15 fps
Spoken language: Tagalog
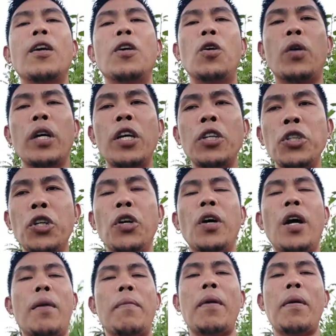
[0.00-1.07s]
yung
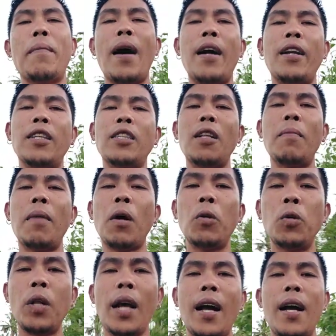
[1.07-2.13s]
inyo ay may Marex na
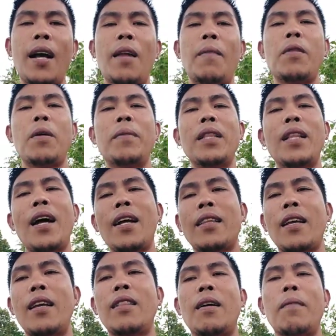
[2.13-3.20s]
bakuna alam naman
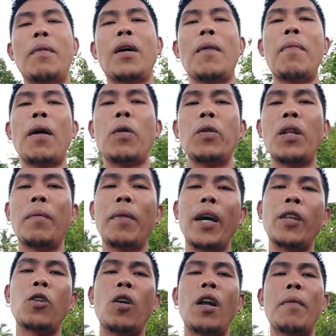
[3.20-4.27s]
natin ang mga bakuna
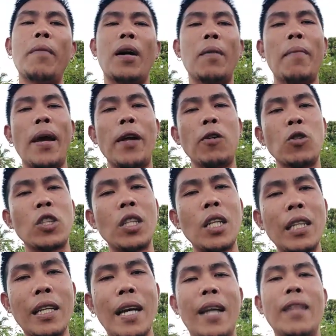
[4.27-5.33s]
mga idol ay mga virus
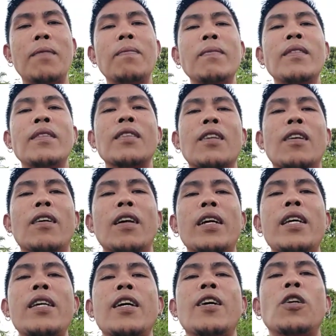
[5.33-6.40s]
din yan
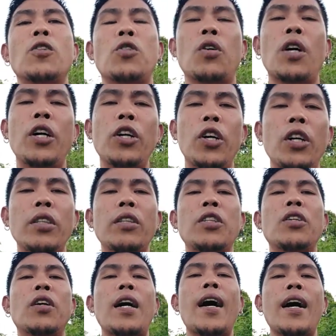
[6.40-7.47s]
okay so ngayon
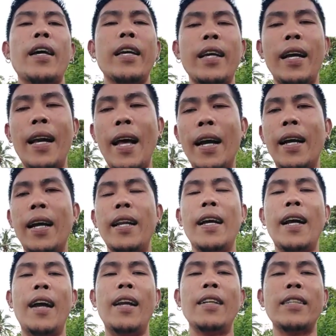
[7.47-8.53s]
yung aking alaga na
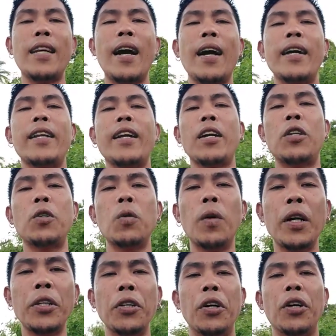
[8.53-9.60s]
galing sa akin na
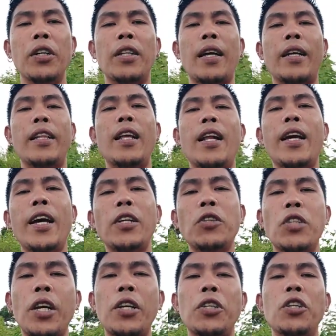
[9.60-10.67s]
kinuha nyo na inilagay
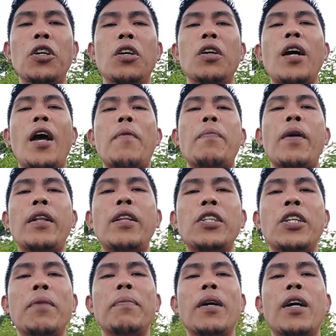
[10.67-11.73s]
nyo sa inyo ay pwede
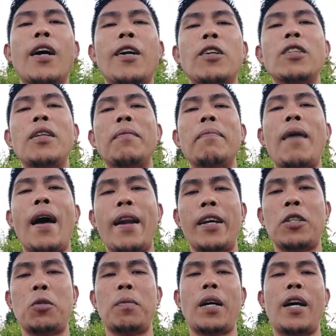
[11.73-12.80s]
siya magkaroon ng
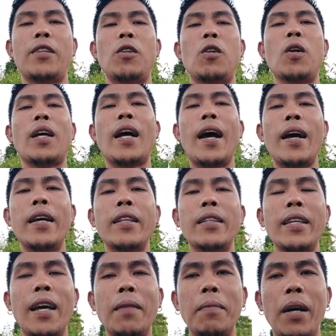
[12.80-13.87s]
Marex mga idol kahit
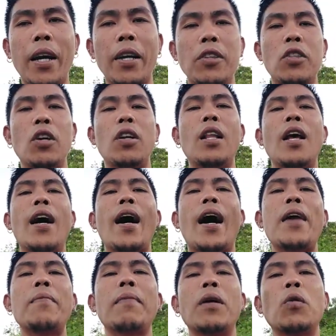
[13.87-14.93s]
yan mga idol
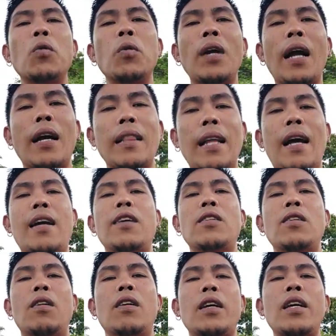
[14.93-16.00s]
ay magulang na
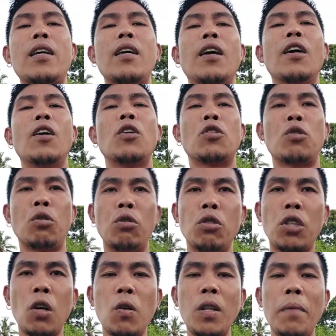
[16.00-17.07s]
Okay? So dun
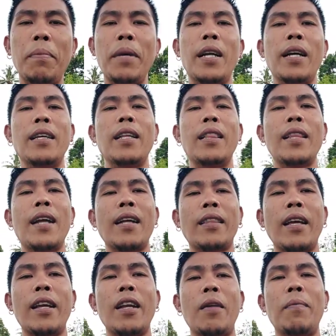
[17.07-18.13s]
sa unang binanggit
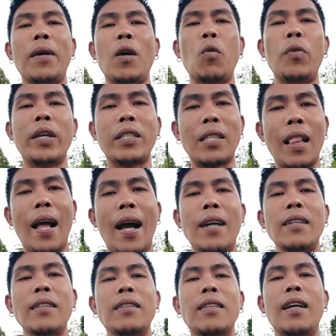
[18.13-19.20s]
natin ay mga weeks
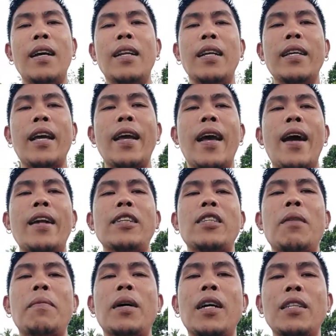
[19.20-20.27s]
lang na nangyayari
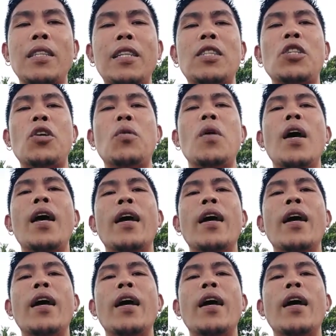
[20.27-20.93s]
sa mga sisiw.